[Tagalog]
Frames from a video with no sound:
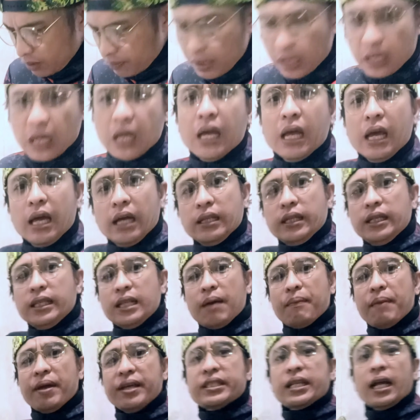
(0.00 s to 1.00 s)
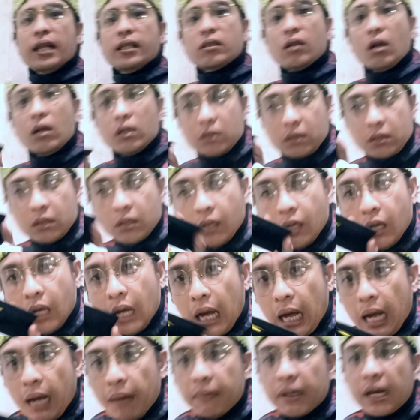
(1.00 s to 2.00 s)
alam sa bag. Nina May Santos!
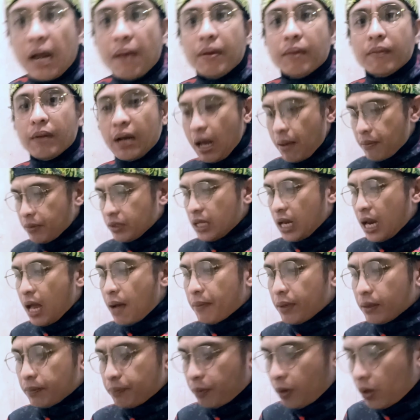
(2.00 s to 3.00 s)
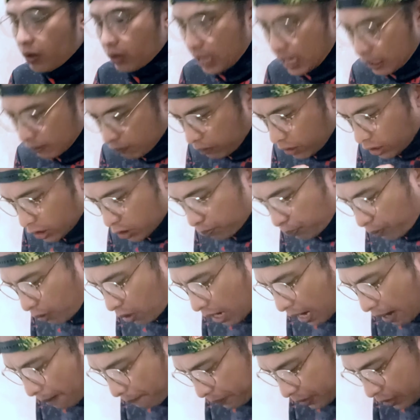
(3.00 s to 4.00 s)
Ah, maraming maraming salamat po. God bless po.